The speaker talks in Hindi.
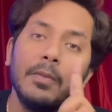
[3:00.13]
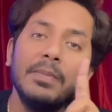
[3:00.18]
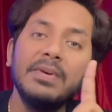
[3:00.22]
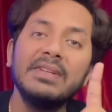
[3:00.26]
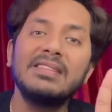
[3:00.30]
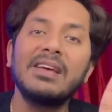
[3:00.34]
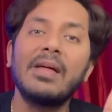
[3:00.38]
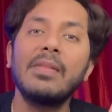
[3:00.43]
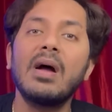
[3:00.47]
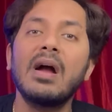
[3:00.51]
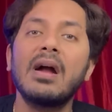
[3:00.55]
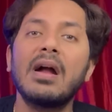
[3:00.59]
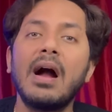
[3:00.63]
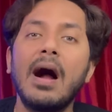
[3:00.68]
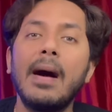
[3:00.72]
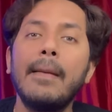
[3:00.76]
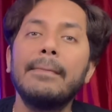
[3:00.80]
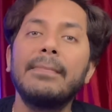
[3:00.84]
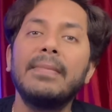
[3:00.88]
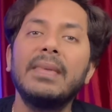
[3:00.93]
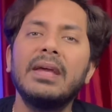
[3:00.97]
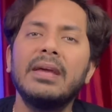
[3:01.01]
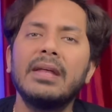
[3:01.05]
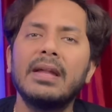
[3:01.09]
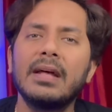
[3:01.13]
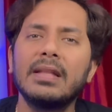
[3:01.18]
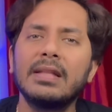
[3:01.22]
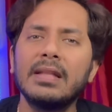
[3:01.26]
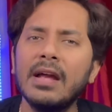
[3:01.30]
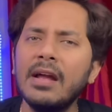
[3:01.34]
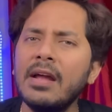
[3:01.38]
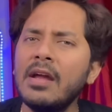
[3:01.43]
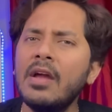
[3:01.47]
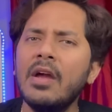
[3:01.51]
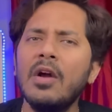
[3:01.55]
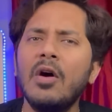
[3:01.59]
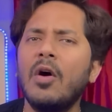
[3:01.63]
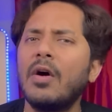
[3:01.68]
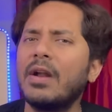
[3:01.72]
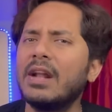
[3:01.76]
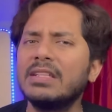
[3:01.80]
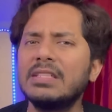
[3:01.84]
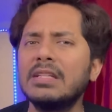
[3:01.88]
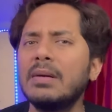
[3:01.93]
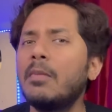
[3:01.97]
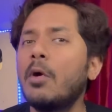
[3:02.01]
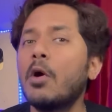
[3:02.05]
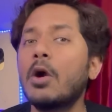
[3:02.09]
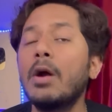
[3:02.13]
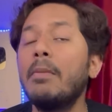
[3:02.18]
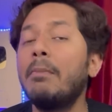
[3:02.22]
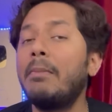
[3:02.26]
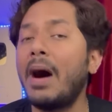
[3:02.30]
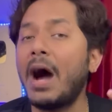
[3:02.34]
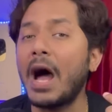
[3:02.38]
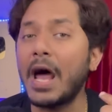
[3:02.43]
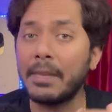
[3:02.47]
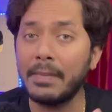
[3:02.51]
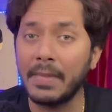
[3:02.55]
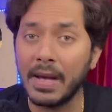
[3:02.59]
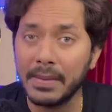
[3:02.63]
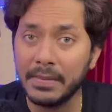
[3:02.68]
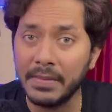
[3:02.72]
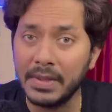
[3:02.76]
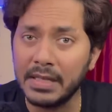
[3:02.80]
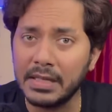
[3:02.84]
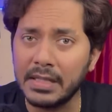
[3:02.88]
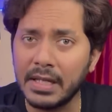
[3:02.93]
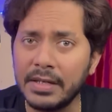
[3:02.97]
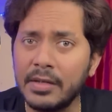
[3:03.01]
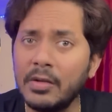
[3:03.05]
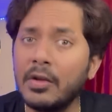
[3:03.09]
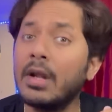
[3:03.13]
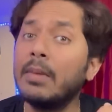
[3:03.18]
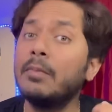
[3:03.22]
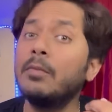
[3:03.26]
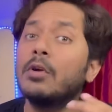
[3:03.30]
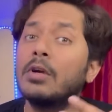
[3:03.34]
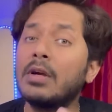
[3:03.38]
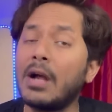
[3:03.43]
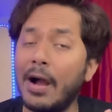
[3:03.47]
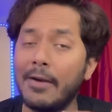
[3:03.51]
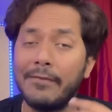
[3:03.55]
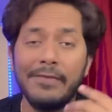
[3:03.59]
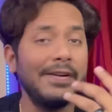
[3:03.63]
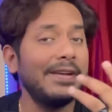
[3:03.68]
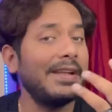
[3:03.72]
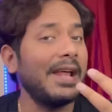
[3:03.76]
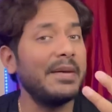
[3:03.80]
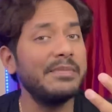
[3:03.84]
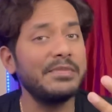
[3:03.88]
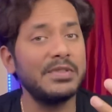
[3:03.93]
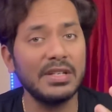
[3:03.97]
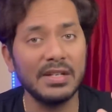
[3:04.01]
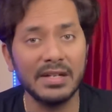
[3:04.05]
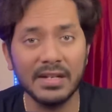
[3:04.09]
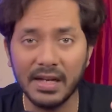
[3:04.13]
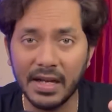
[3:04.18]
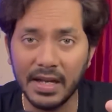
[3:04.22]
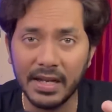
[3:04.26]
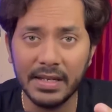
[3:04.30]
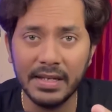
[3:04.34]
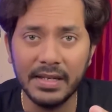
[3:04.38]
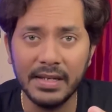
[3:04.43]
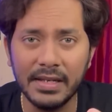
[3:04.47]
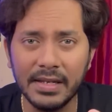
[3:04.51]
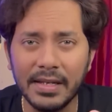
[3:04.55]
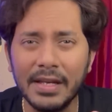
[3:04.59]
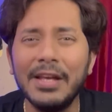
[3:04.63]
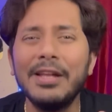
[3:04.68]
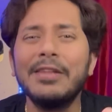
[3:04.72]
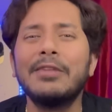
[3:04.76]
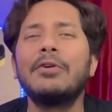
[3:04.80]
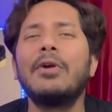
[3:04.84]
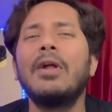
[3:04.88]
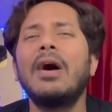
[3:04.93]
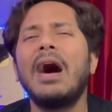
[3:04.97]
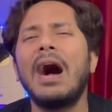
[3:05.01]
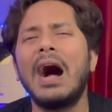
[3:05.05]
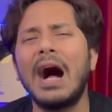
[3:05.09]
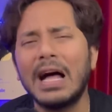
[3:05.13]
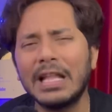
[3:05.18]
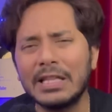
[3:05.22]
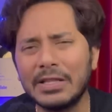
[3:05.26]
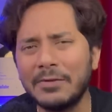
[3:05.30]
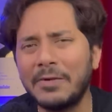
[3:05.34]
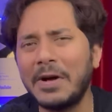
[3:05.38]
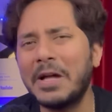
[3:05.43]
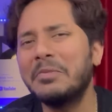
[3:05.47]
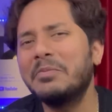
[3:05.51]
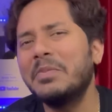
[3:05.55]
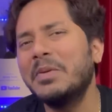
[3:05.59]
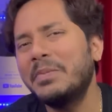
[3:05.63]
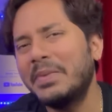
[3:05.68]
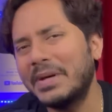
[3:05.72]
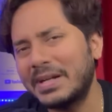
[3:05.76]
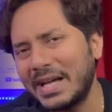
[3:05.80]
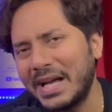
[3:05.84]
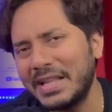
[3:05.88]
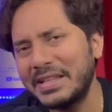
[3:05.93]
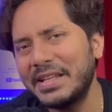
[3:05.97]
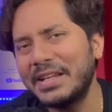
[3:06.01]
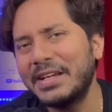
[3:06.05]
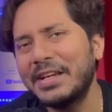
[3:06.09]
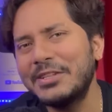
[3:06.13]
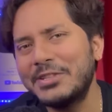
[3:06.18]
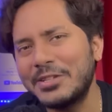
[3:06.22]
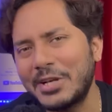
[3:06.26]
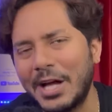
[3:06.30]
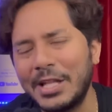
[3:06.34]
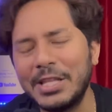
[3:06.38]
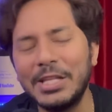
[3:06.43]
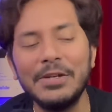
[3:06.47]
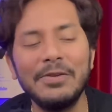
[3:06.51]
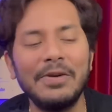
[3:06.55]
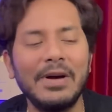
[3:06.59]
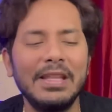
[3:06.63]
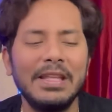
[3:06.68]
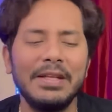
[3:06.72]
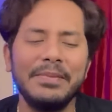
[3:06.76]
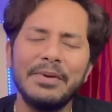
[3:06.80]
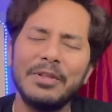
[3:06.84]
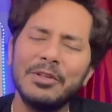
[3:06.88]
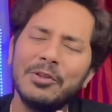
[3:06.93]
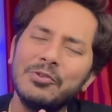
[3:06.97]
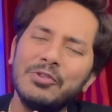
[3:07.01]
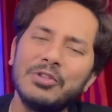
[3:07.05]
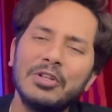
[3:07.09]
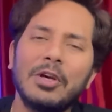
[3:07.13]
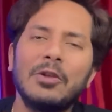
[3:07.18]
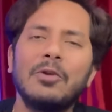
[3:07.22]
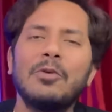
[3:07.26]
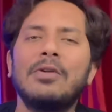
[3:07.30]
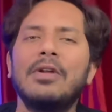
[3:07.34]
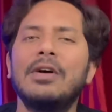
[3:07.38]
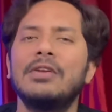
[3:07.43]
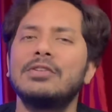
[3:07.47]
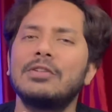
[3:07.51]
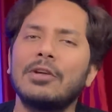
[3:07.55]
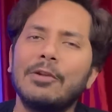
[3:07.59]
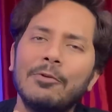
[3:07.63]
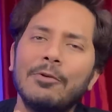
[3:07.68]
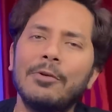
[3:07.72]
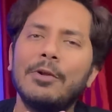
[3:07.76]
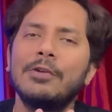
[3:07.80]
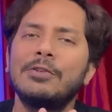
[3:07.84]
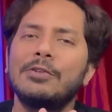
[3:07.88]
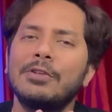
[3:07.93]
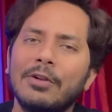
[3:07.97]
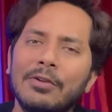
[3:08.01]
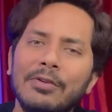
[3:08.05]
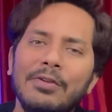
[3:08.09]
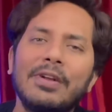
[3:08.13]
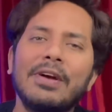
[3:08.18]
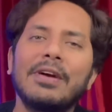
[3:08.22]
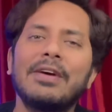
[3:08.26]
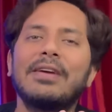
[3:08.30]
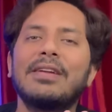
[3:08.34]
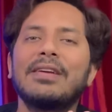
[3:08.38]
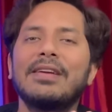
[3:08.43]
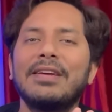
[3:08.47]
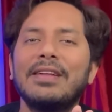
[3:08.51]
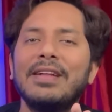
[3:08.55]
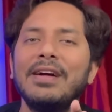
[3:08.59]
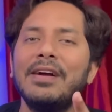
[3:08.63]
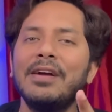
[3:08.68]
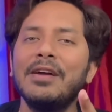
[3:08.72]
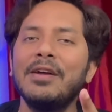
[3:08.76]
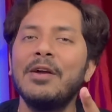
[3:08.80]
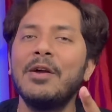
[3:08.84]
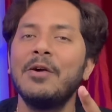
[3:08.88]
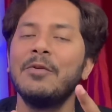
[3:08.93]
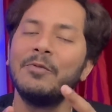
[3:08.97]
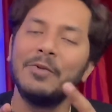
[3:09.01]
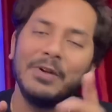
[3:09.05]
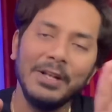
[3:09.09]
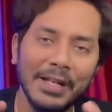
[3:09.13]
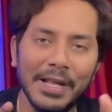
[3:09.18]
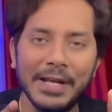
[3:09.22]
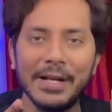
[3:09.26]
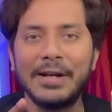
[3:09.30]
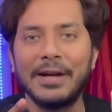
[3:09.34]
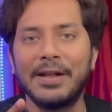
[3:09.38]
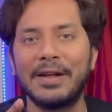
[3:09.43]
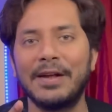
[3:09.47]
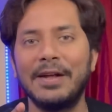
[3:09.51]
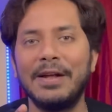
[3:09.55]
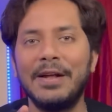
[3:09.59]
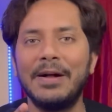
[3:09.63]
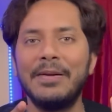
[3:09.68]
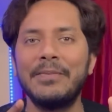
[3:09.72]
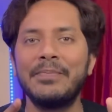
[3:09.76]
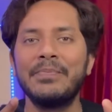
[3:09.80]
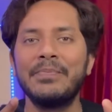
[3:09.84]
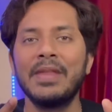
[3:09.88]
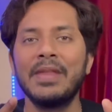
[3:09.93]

भी ज़्यादा काम नहीं रहता है और ऐसा मौका बार बार मिलता नहीं और हम लोग काफ़ी टाइम से गए नहीं है थोड़ा हाथ वाथ भी बटा देंगे शादी वादी में तो चलो ना चलो ना चलो ना करके ना वो लेकर गया